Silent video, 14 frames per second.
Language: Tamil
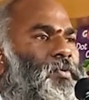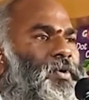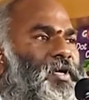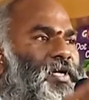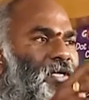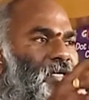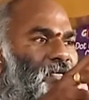
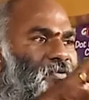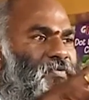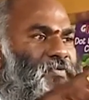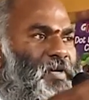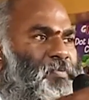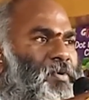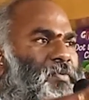ஒரு
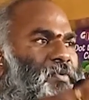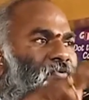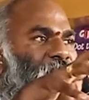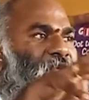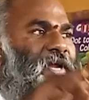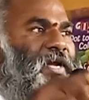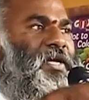விருப்பமும்
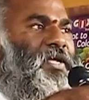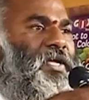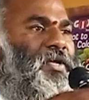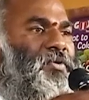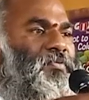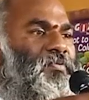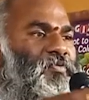
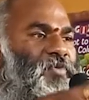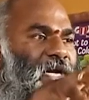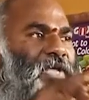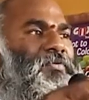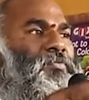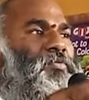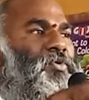வேட்கையும்
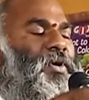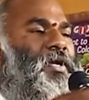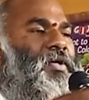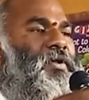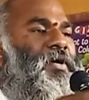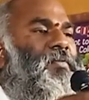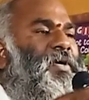விழைவும்
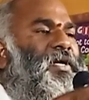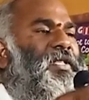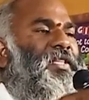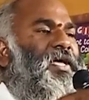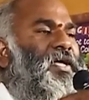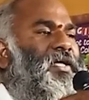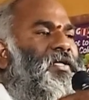கொண்டவர்கள்
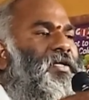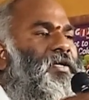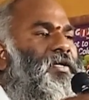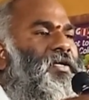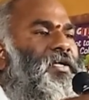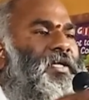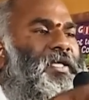மட்டும்தான்
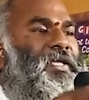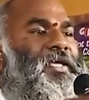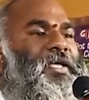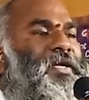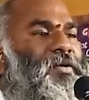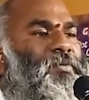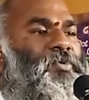இங்கே
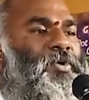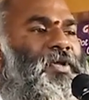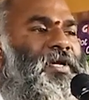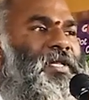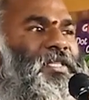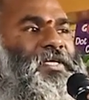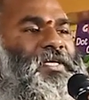இருக்க
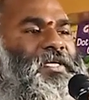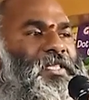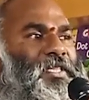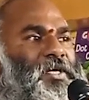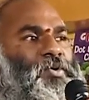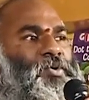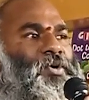முடியுன்றதுக்கு
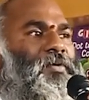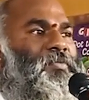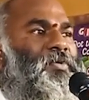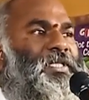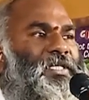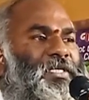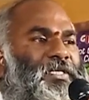இந்த கூட்டம்
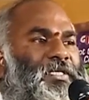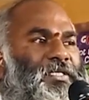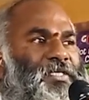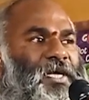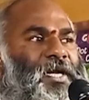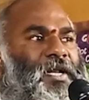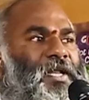வந்து
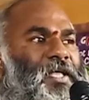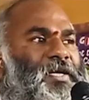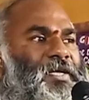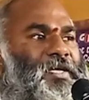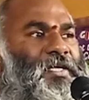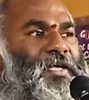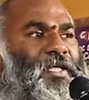சான்றாக
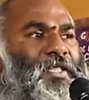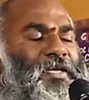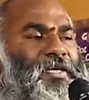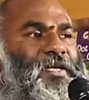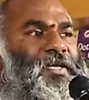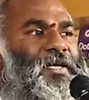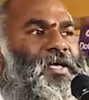இருக்குது
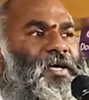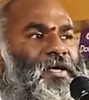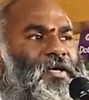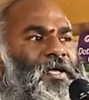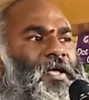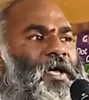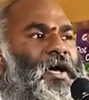அதற்கு நான்
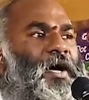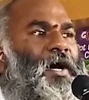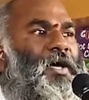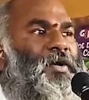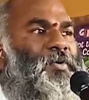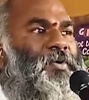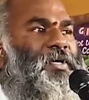
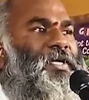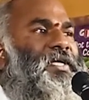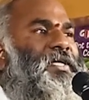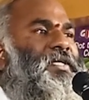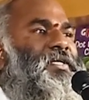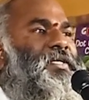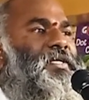அருணுக்கு
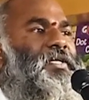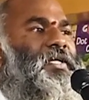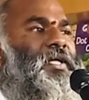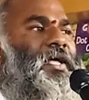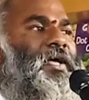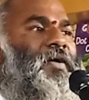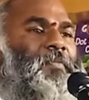
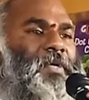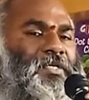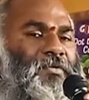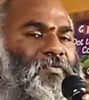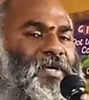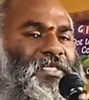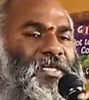
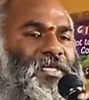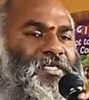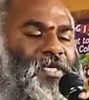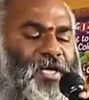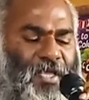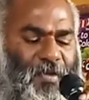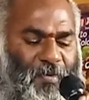மற்றும் வாசக
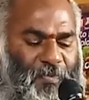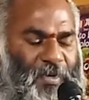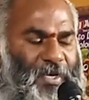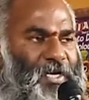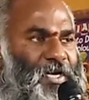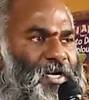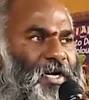சாலை
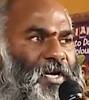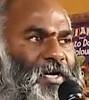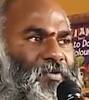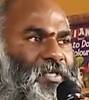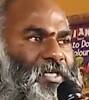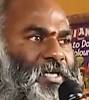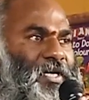அமைப்பினருக்கு
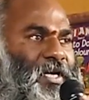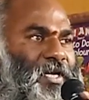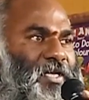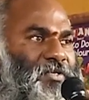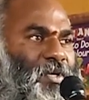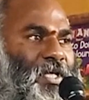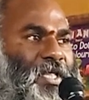நான் வந்து
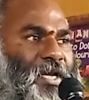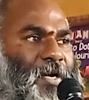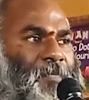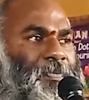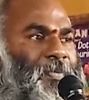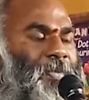நன்றி சொல்லிக்கிறேன்